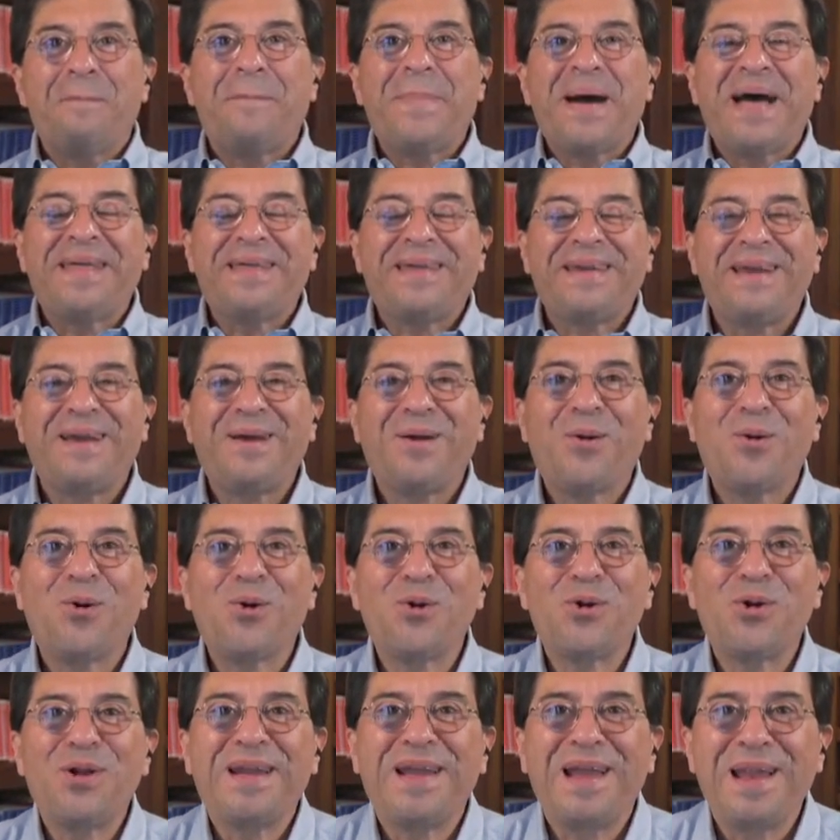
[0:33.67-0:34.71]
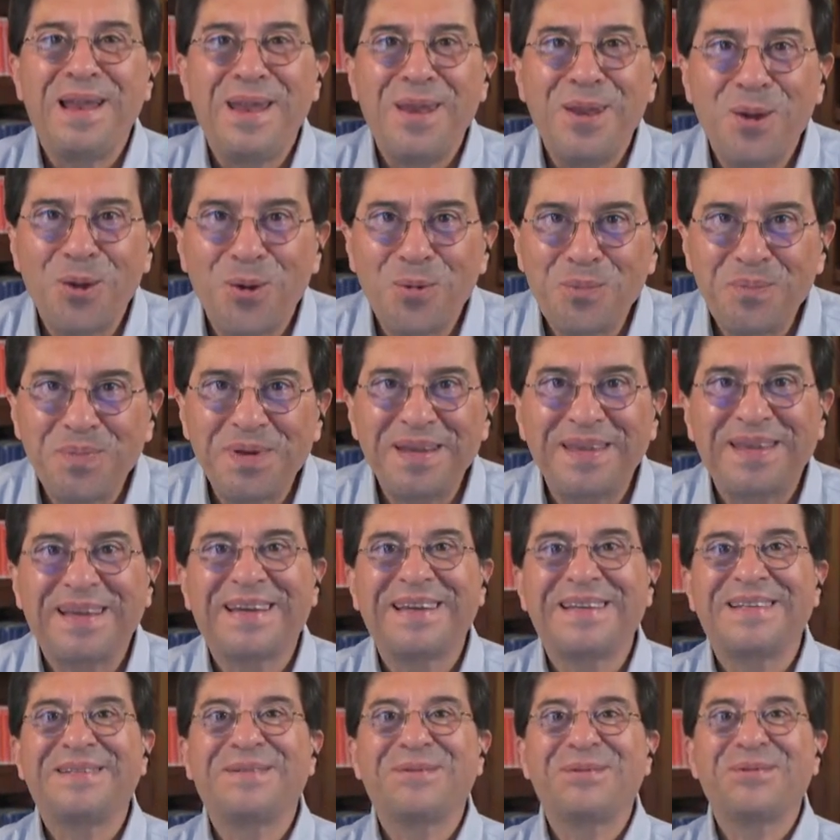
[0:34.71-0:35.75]
Padre, oro en el nombre de
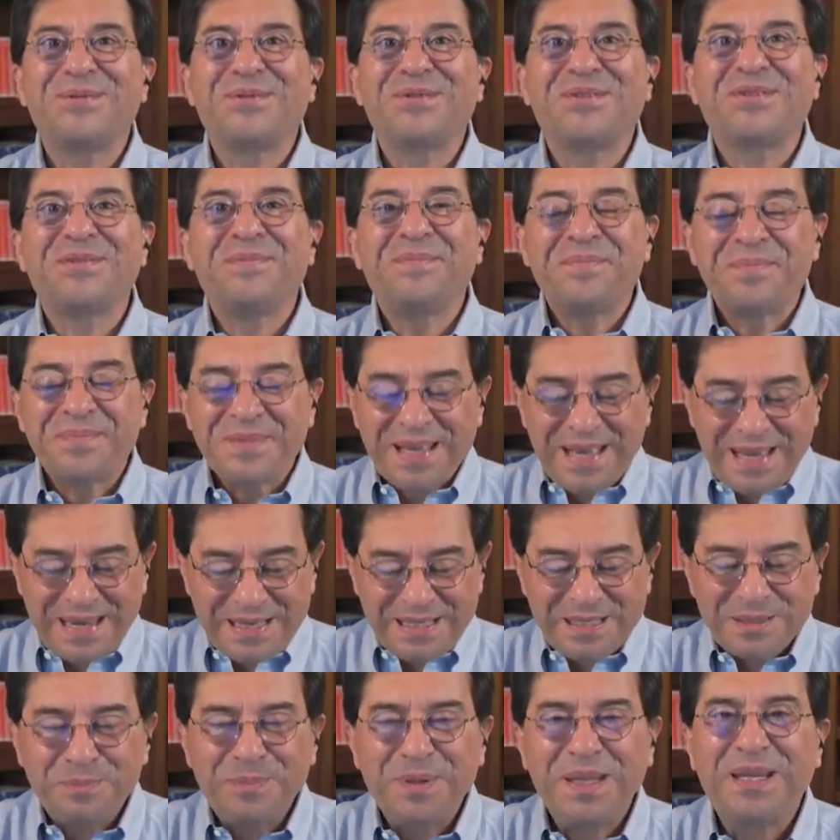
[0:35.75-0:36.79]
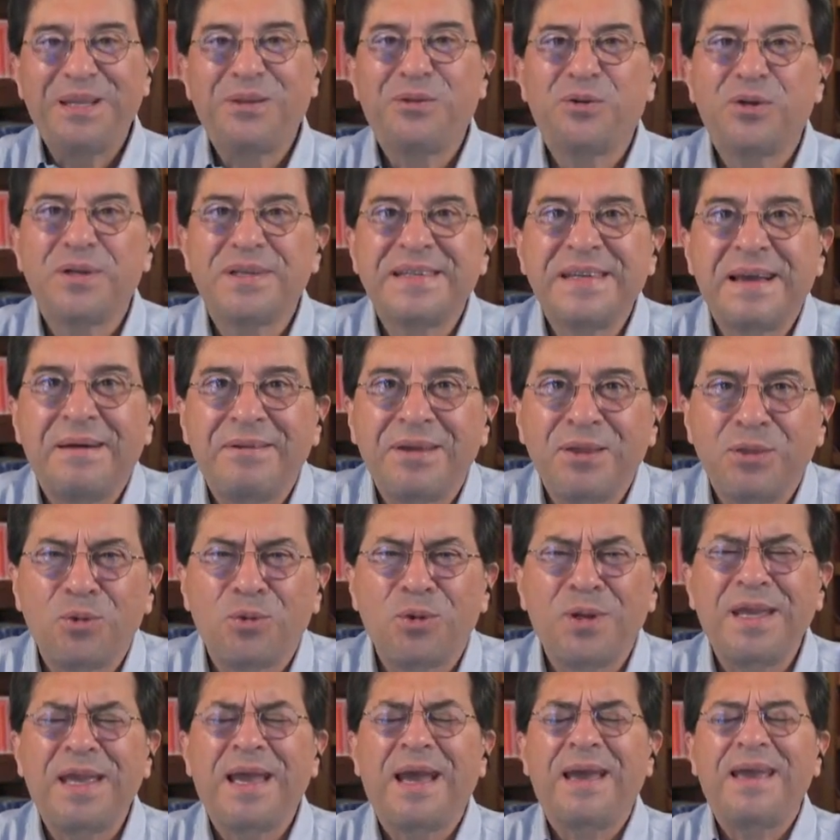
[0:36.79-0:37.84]
Jesús que el espíritu de
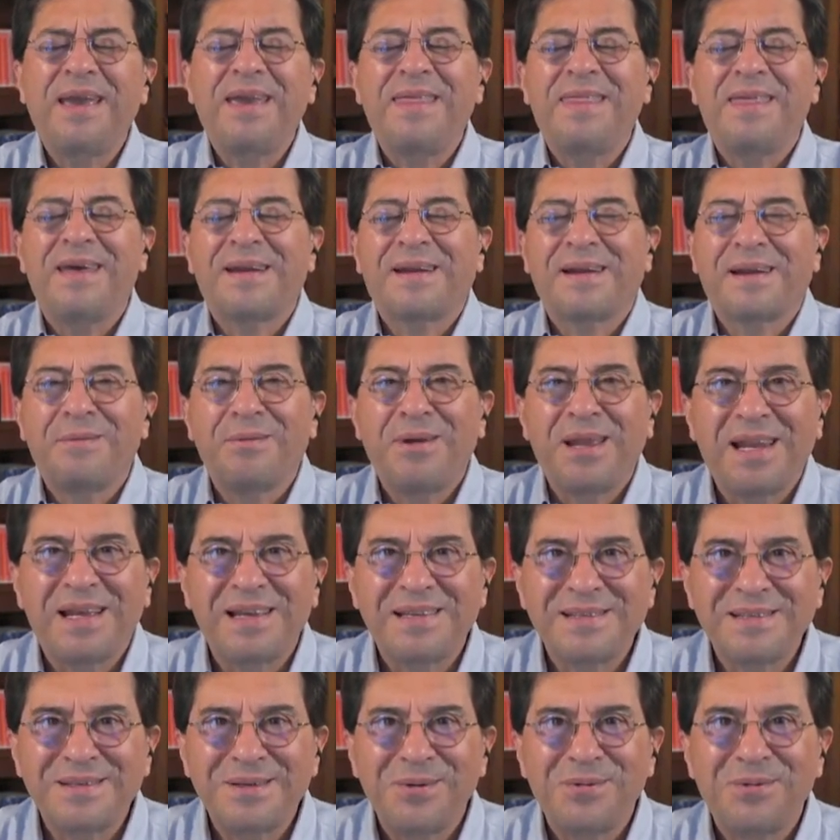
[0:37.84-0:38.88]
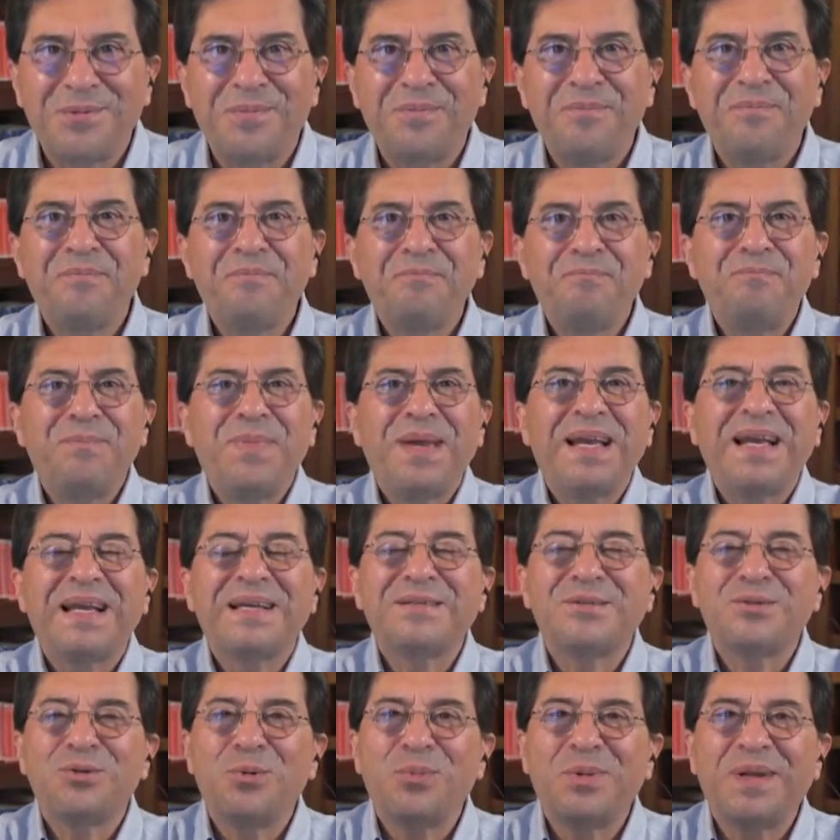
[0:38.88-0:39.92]
sabiduría y de revelación venga
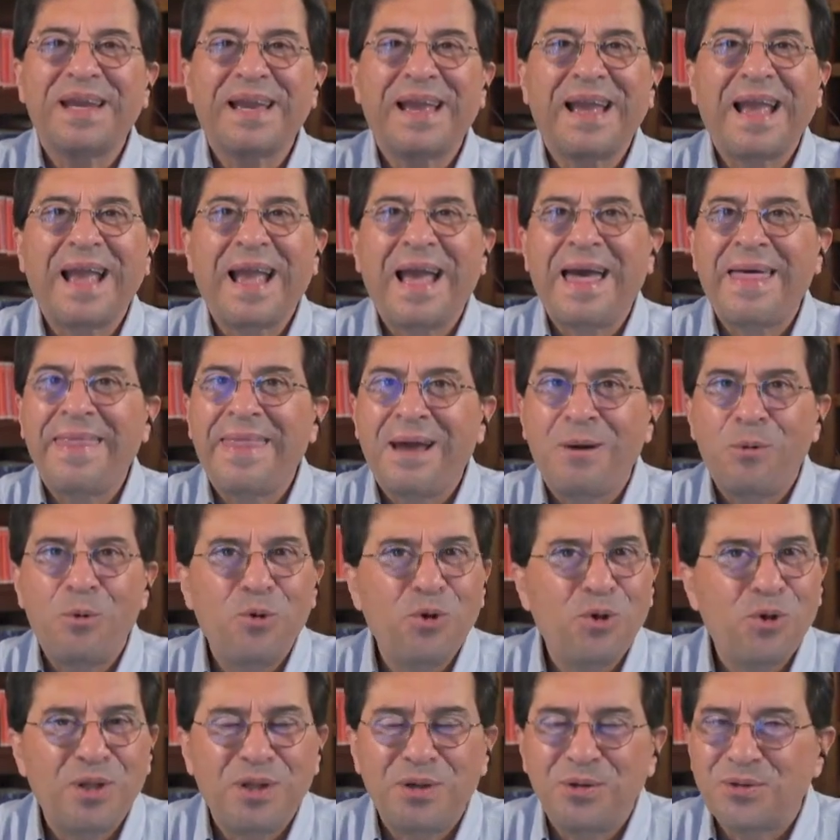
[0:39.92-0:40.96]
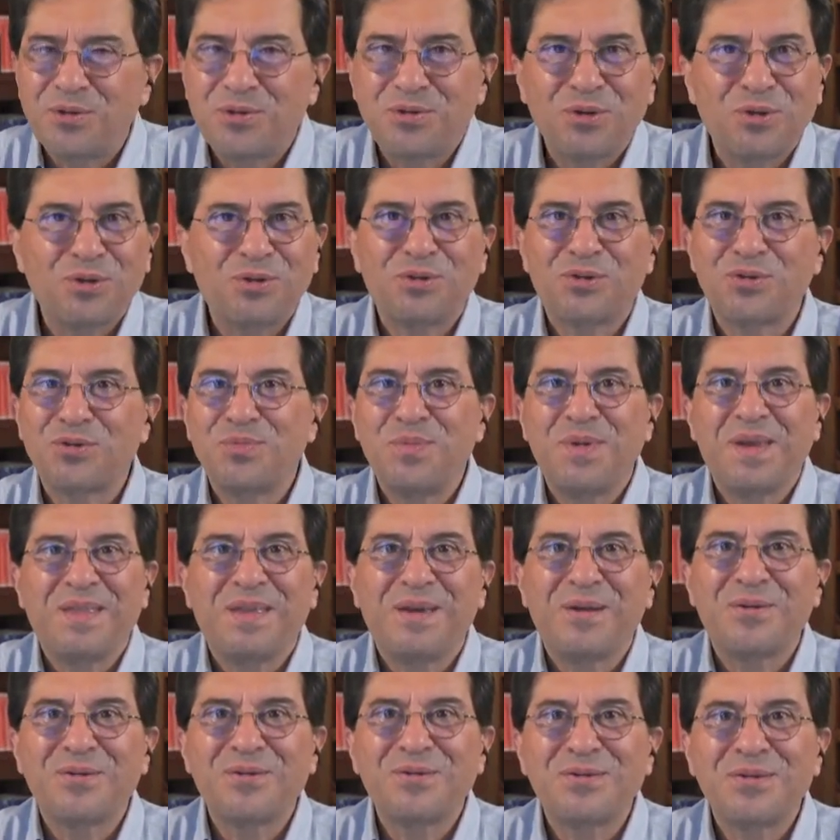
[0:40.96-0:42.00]
sobre cada uno de nosotros, mi
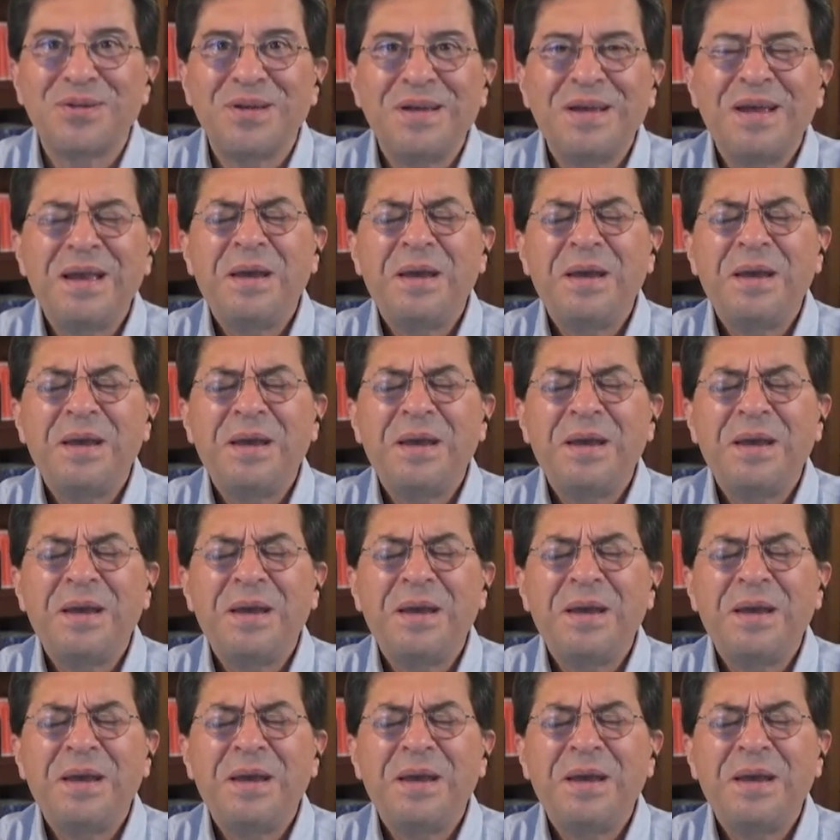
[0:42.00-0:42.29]
Dios,